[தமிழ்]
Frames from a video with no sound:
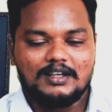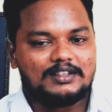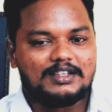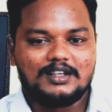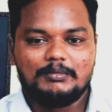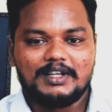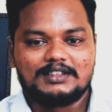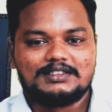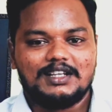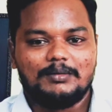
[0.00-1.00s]
இன்கம்
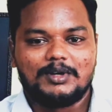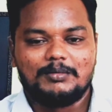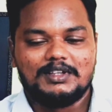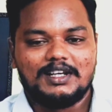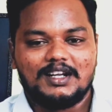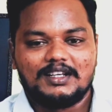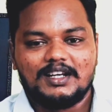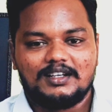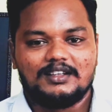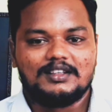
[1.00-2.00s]
டேக்ஸு அப்புறம் வந்து எல்லாம்
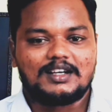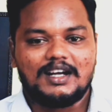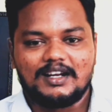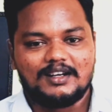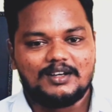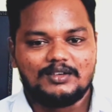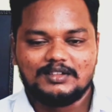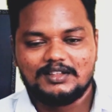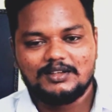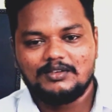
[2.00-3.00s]
கேட்டிருக்கு இந்த கார் என்ன
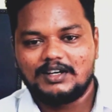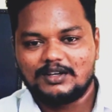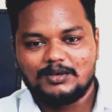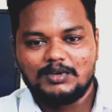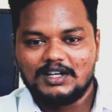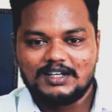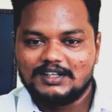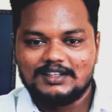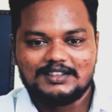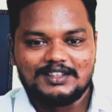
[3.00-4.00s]
வந்தது வழக்கம் போல்
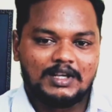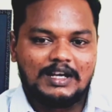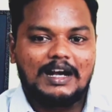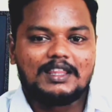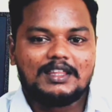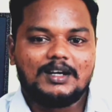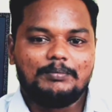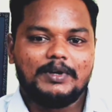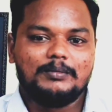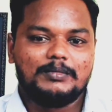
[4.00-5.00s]
நடக்கிறது தான்
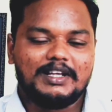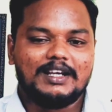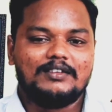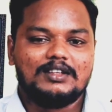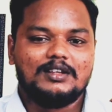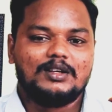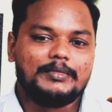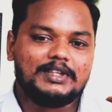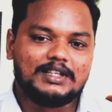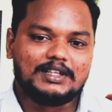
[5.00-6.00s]
அதுக்கப்புறம் நீங்கள் ஏன் வந்து
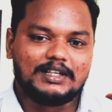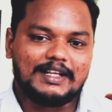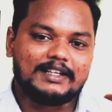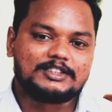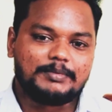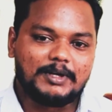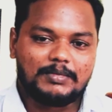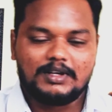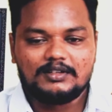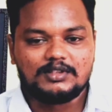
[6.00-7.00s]
இன்னும் இதுக்கு டேக்ஸ் பே
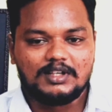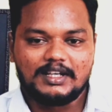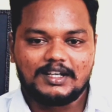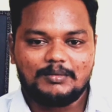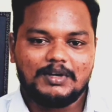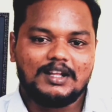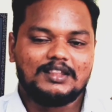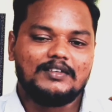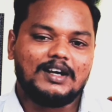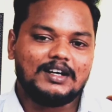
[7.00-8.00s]
பண்ணலன்னு சொல்லி கேட்குறப்ப நான்
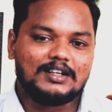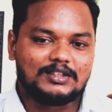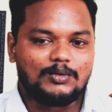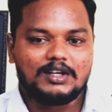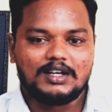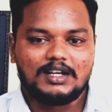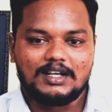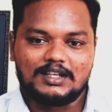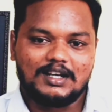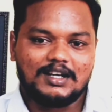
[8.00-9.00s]
அந்த வாகனத்தை ஓட்டல
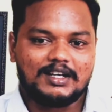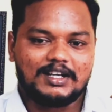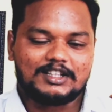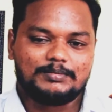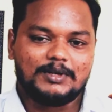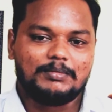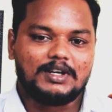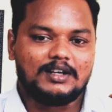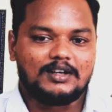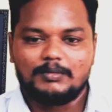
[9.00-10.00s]
அதனால் நான் டேக்ஸ் பே
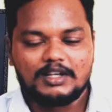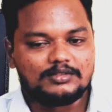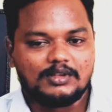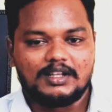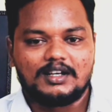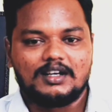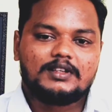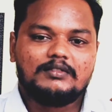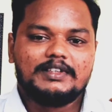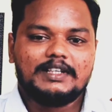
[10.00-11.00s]
பண்ணலன்ற மாதிரி
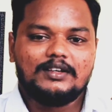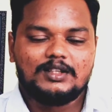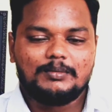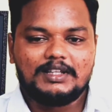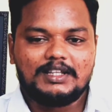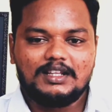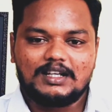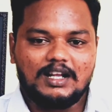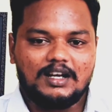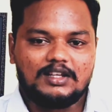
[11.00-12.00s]
சொல்லியிருக்காங்க விஜய் வந்து பார்த்தீங்கன்னா அந்த
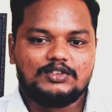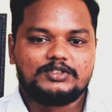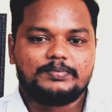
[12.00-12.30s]
கார் நான் யூஸ்